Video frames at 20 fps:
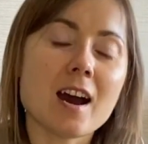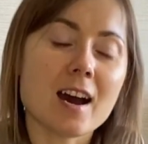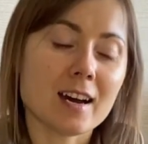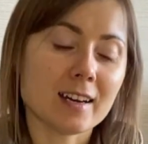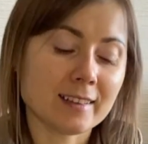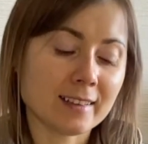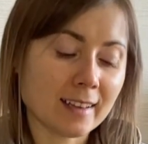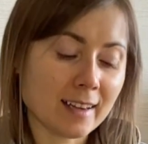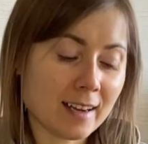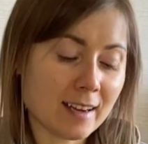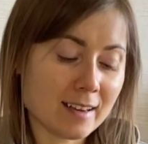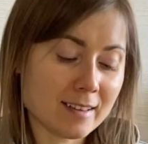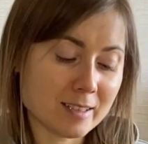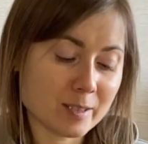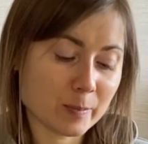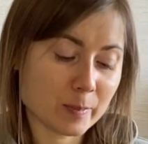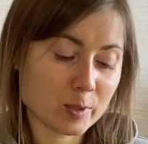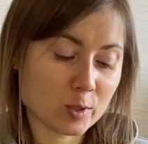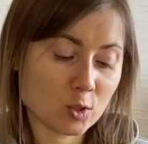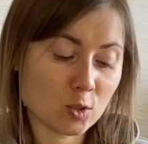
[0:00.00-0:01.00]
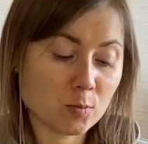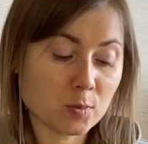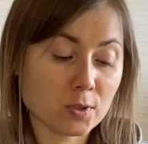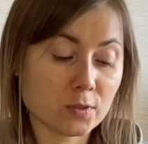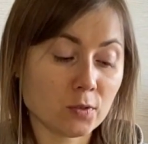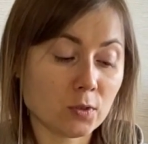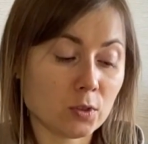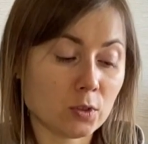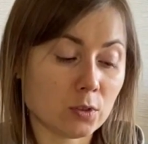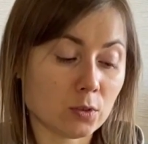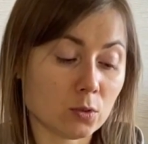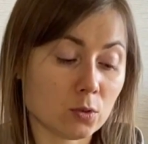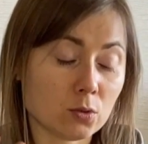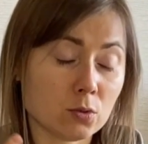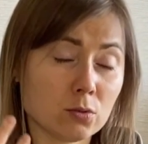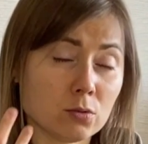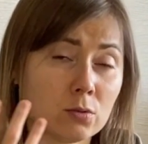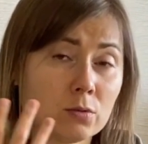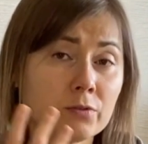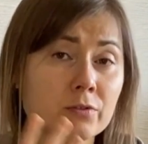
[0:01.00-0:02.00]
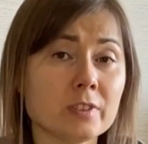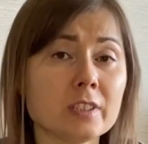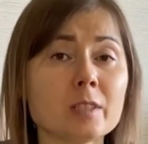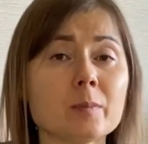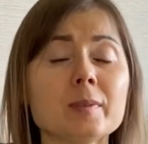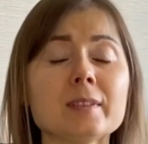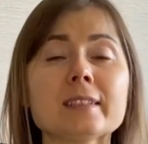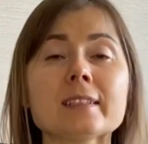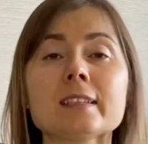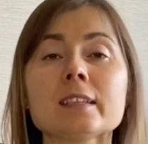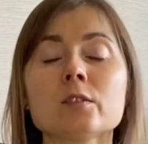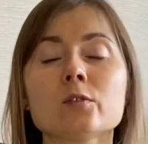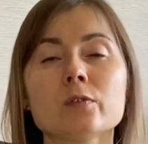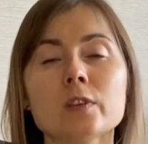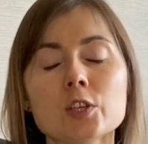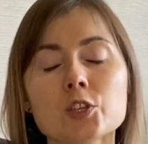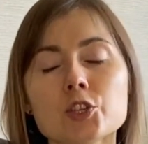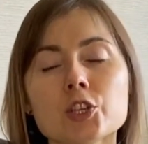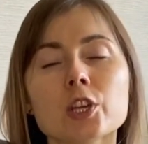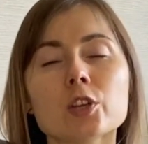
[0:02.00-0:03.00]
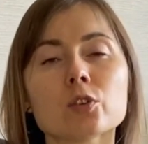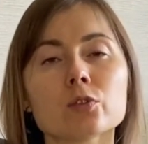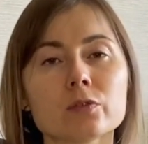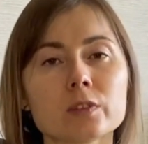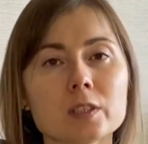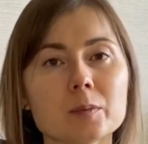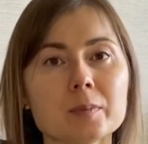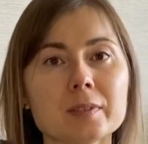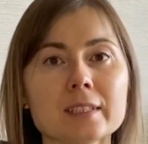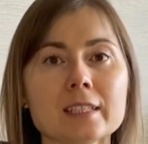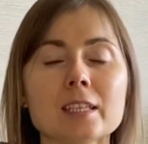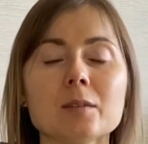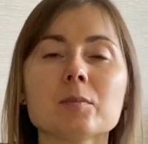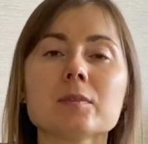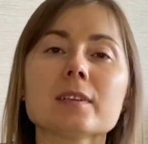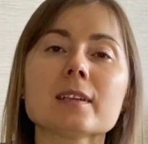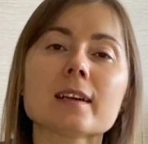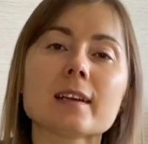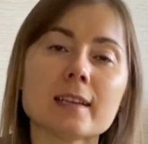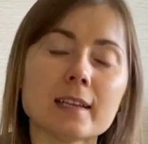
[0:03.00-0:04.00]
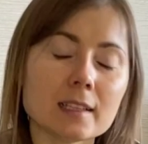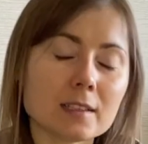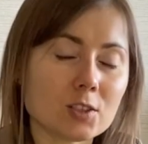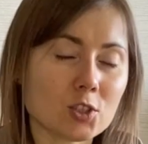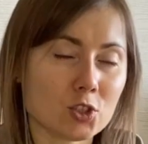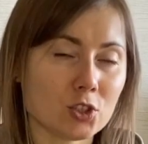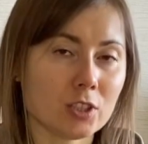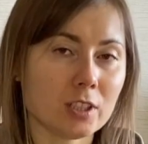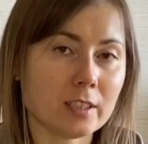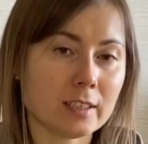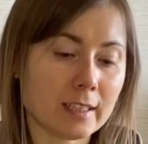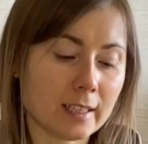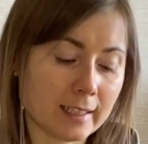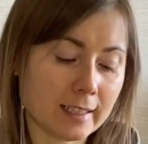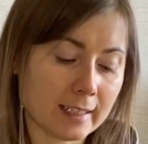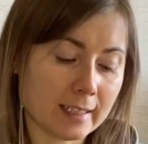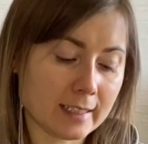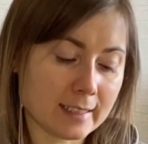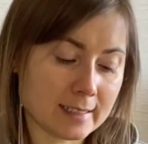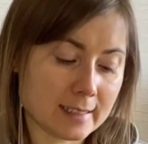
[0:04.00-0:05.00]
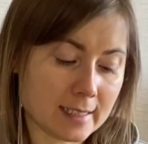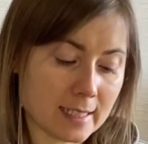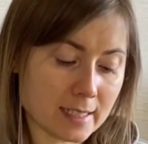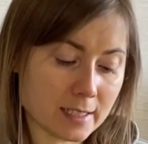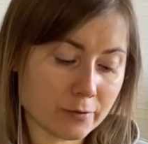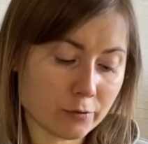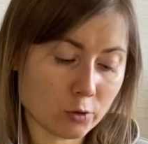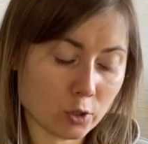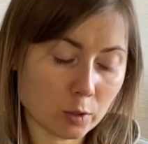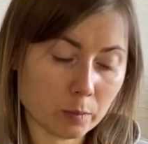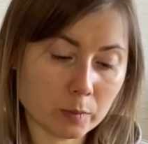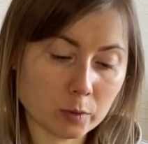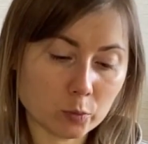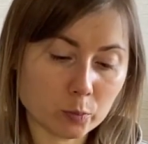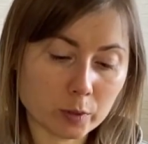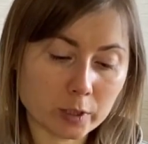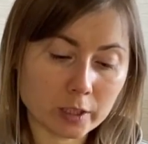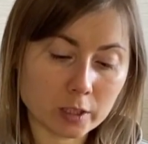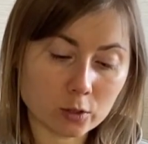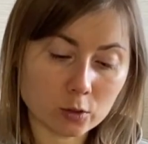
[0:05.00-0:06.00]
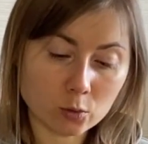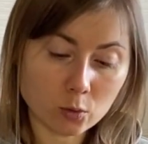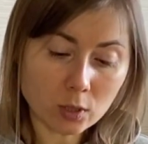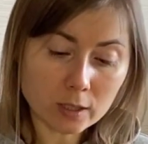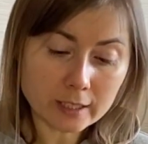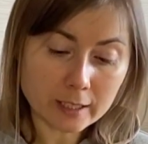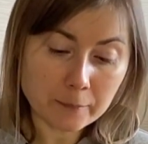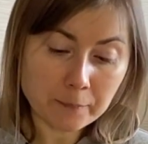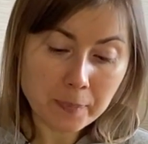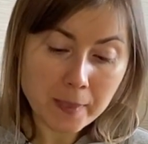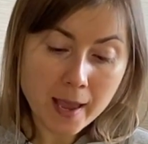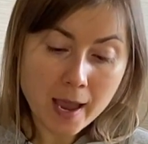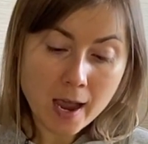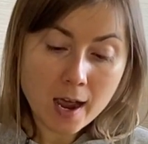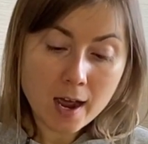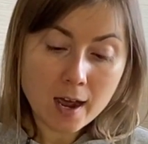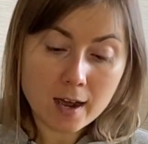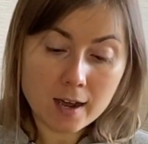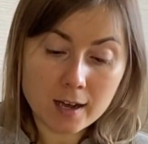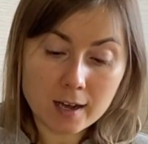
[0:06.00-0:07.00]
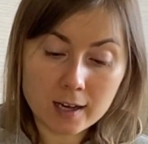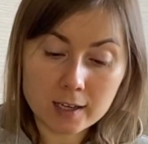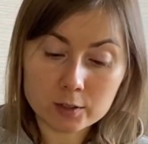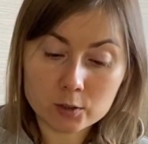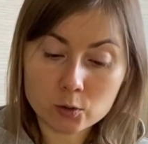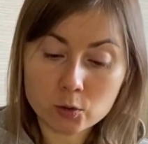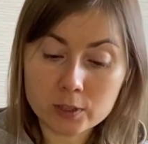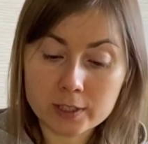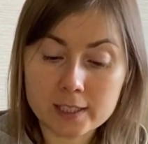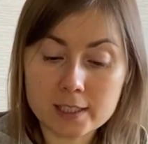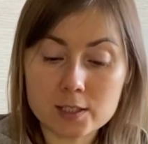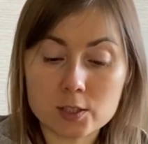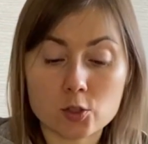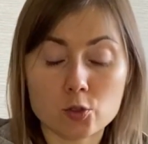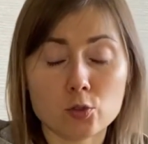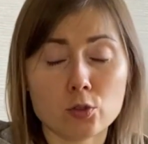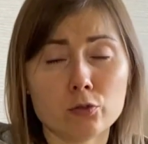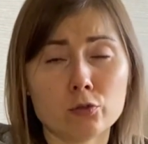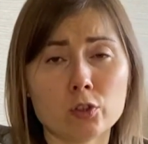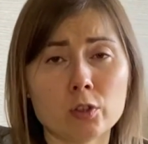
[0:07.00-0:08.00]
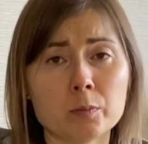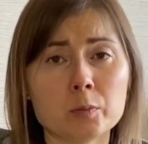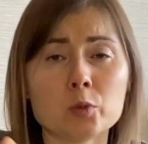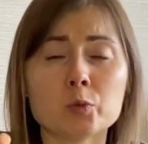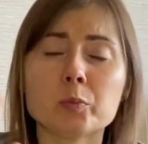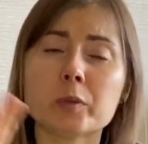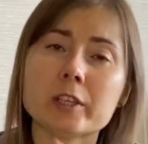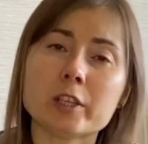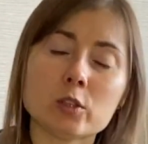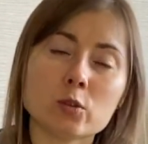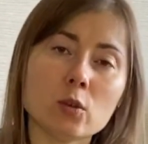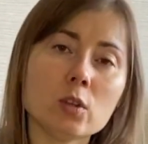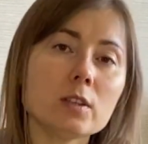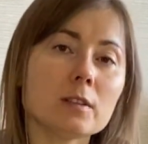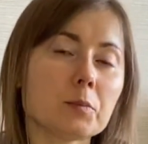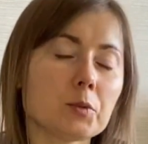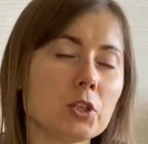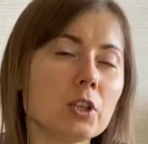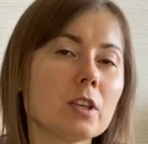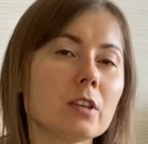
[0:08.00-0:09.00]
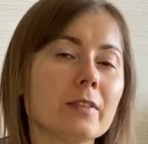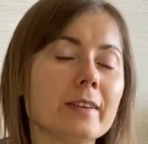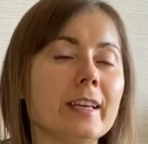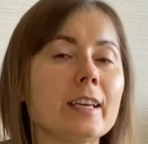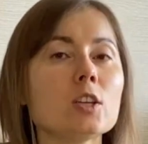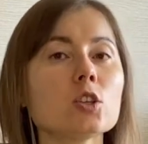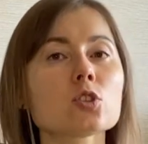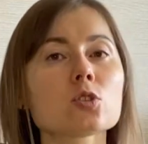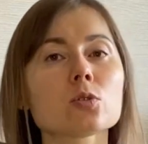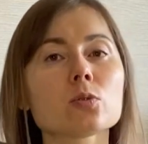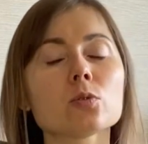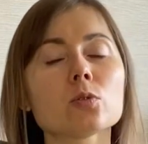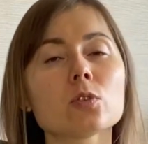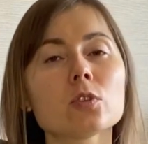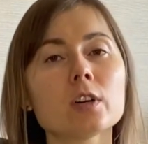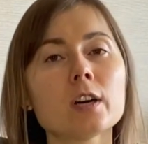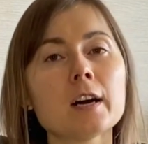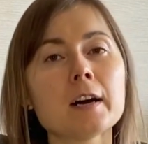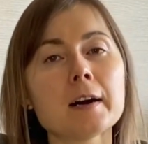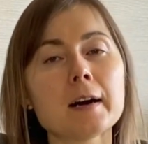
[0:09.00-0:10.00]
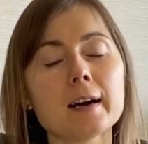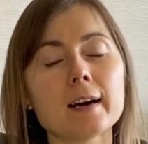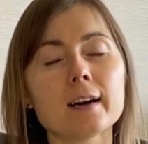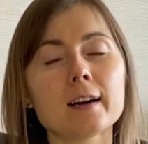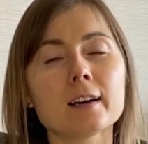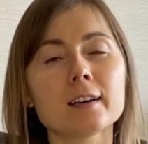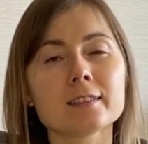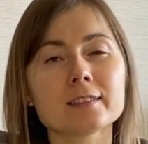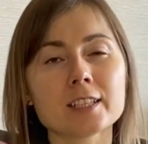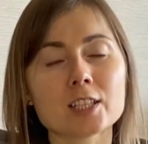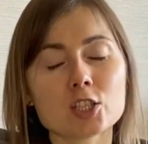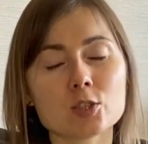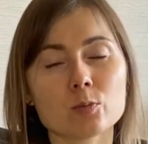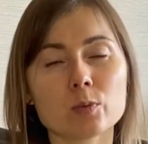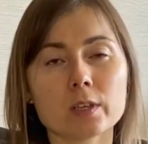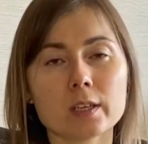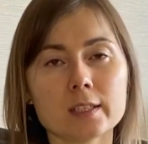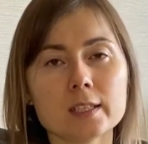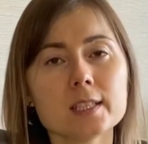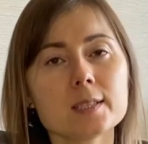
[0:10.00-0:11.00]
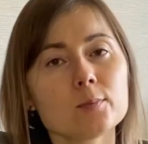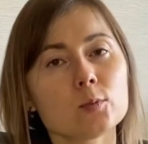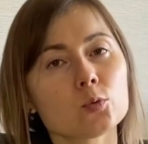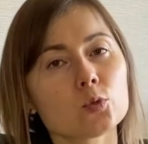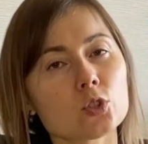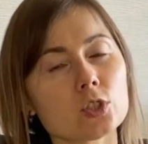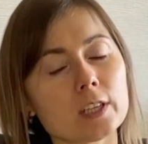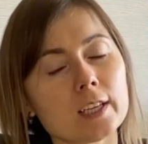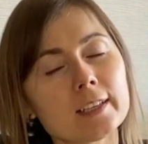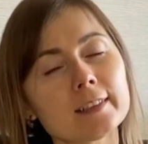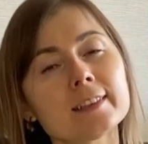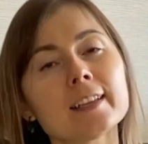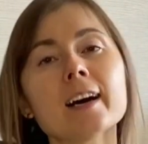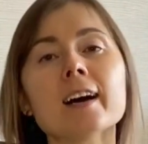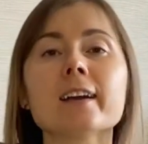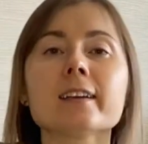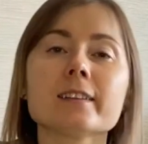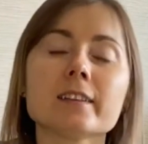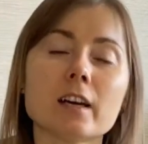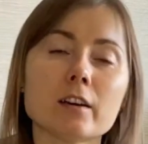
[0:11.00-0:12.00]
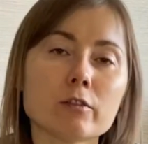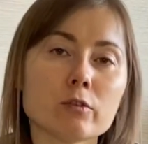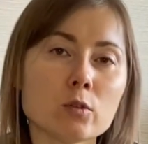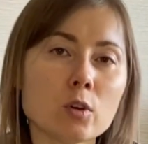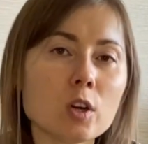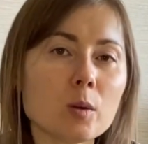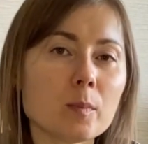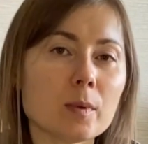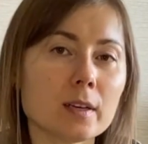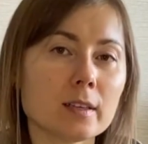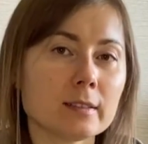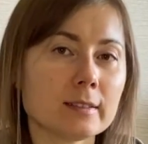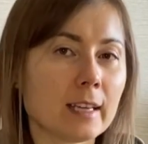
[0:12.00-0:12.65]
Она способствует выработке, увеличению выработки именно клеточной энергии. Здесь в форме убахинона, э, но есть еще и форма убахинола. Вообще говорят, что э, нашему организму нужна и та, и та форма.